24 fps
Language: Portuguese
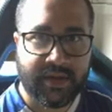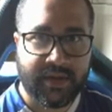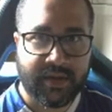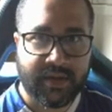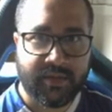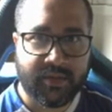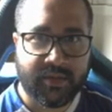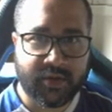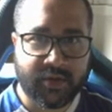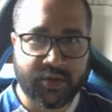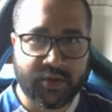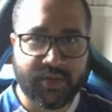
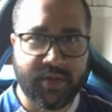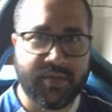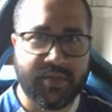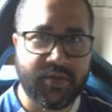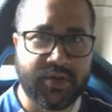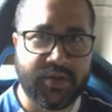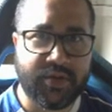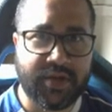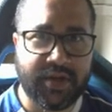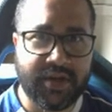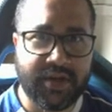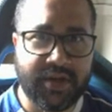Pois bem,
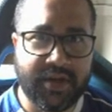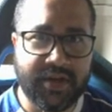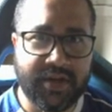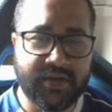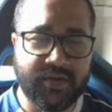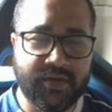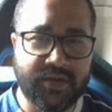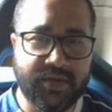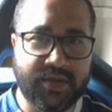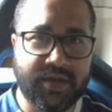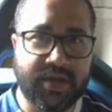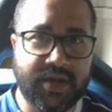meus
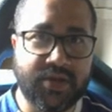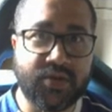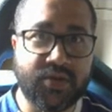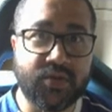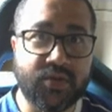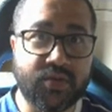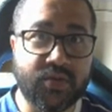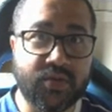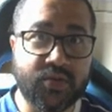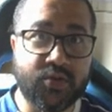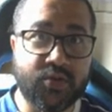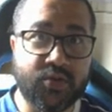queridos,
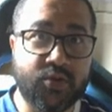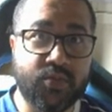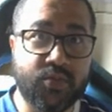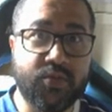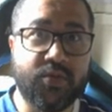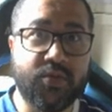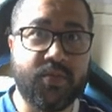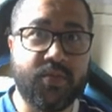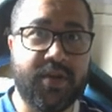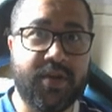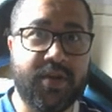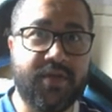sejam todos
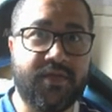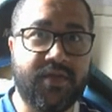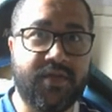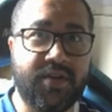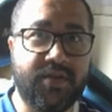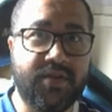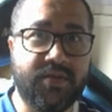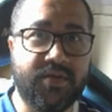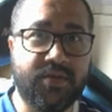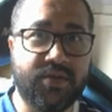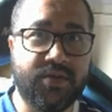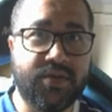muito
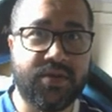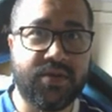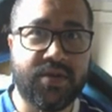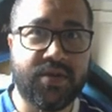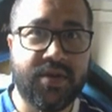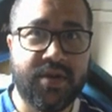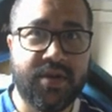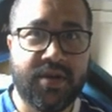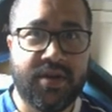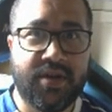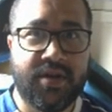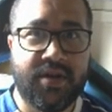bem-vindos
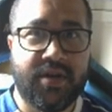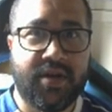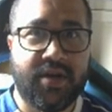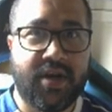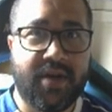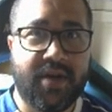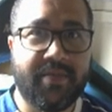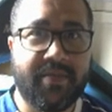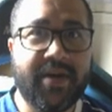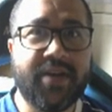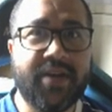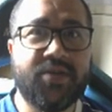
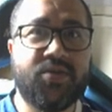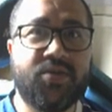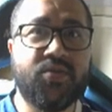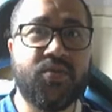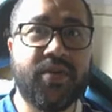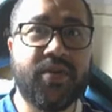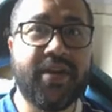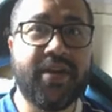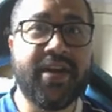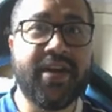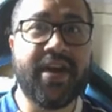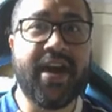a mais
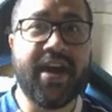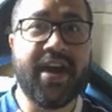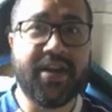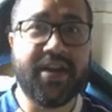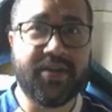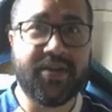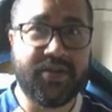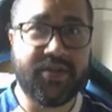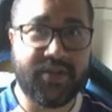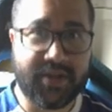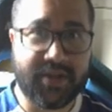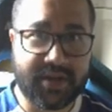um
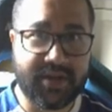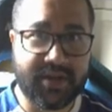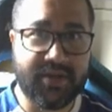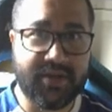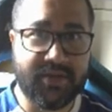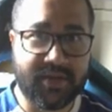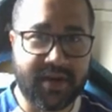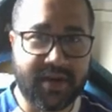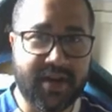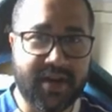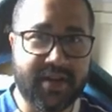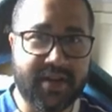react aqui
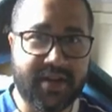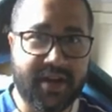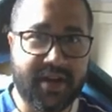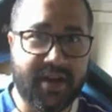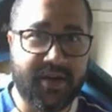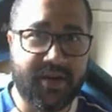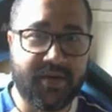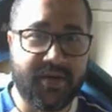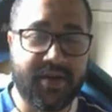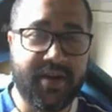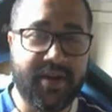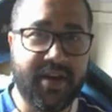no
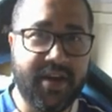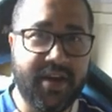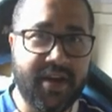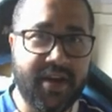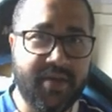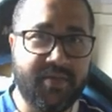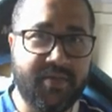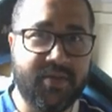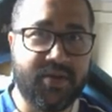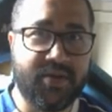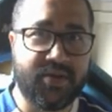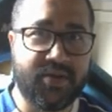canal.
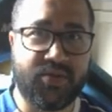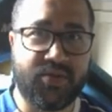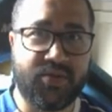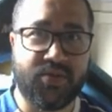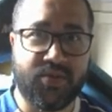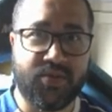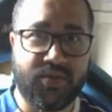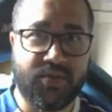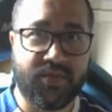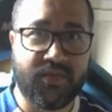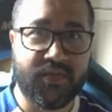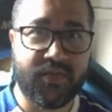É,
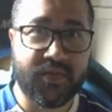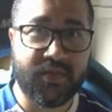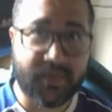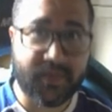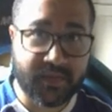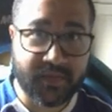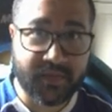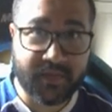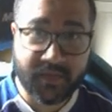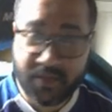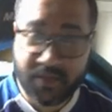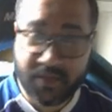bicho, fui,
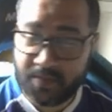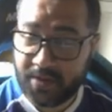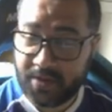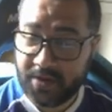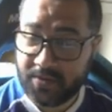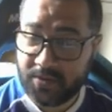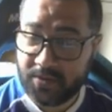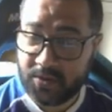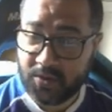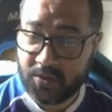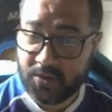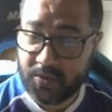fui
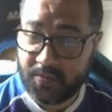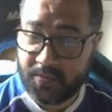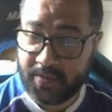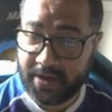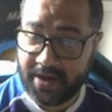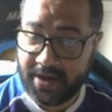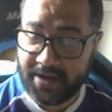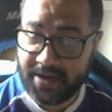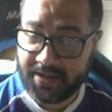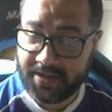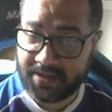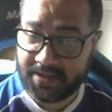pego de
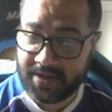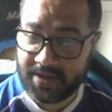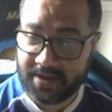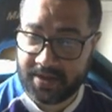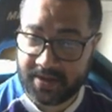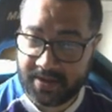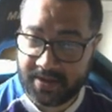surpresa.